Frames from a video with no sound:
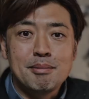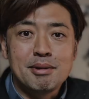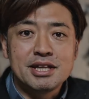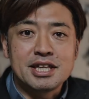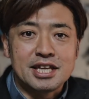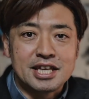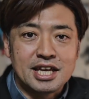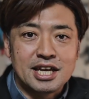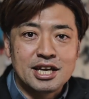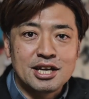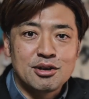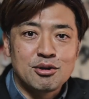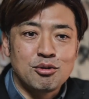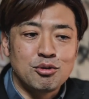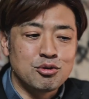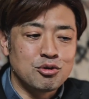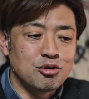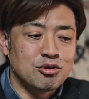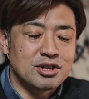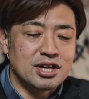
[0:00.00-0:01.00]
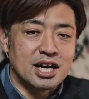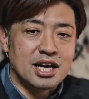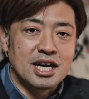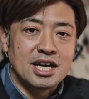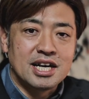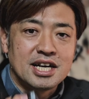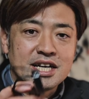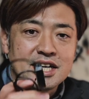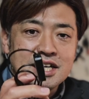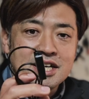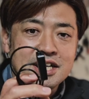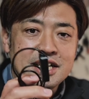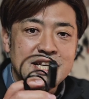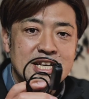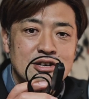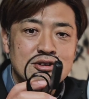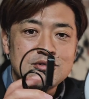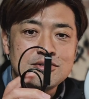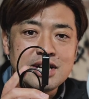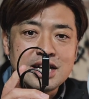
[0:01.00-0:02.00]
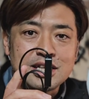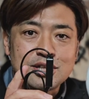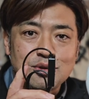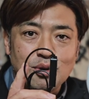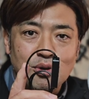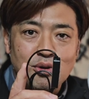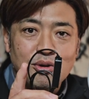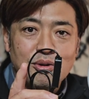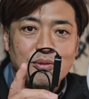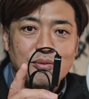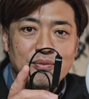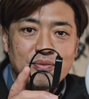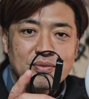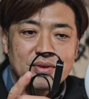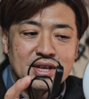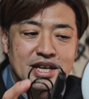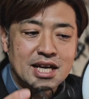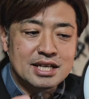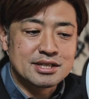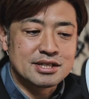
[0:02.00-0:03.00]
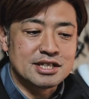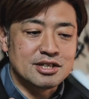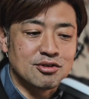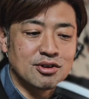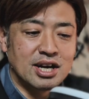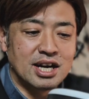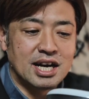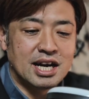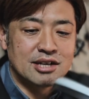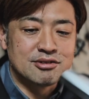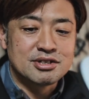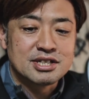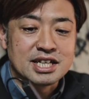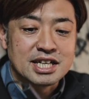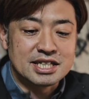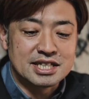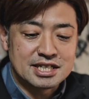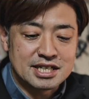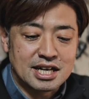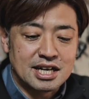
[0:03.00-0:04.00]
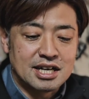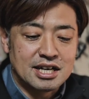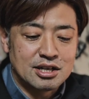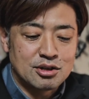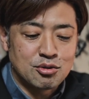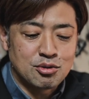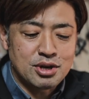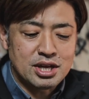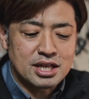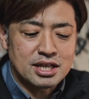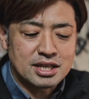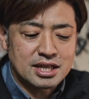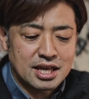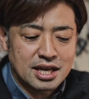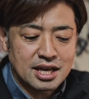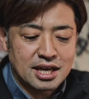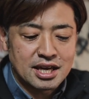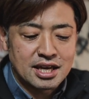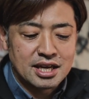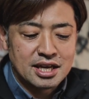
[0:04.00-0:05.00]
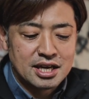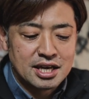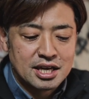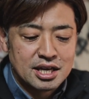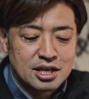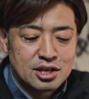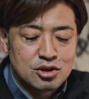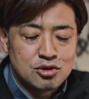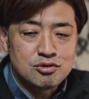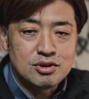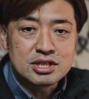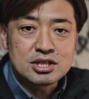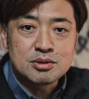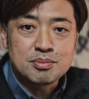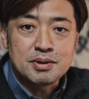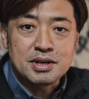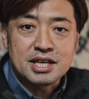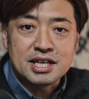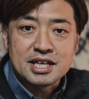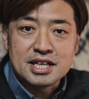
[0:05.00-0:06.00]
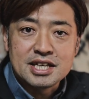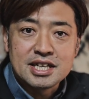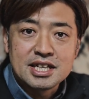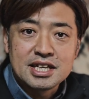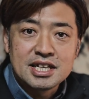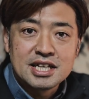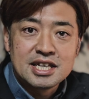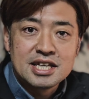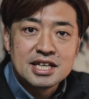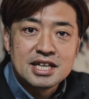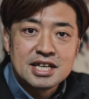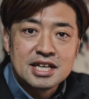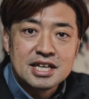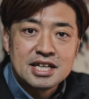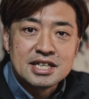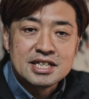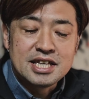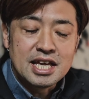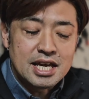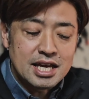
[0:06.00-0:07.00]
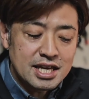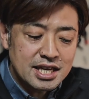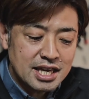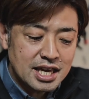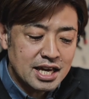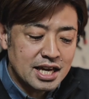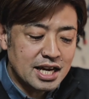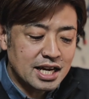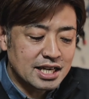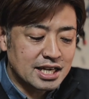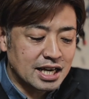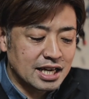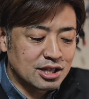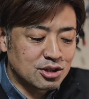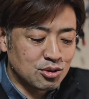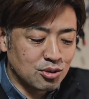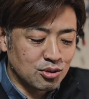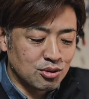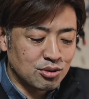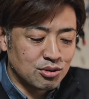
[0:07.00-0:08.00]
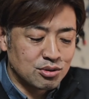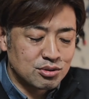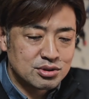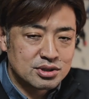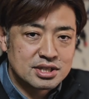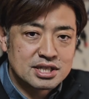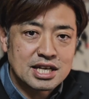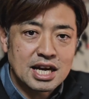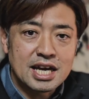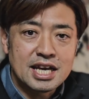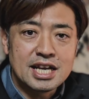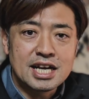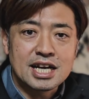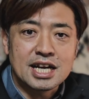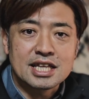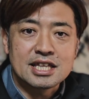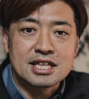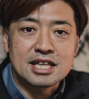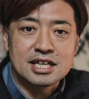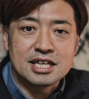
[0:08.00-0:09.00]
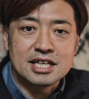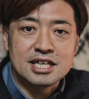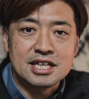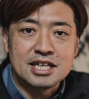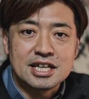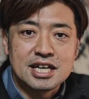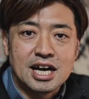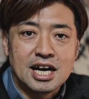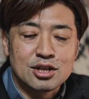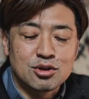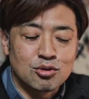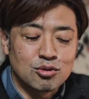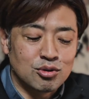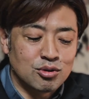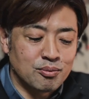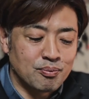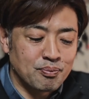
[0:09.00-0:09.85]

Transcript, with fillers: でね、このようなリングライト、安いのがあるじゃないですか。これって USB、電源がないと使えなかったり、あと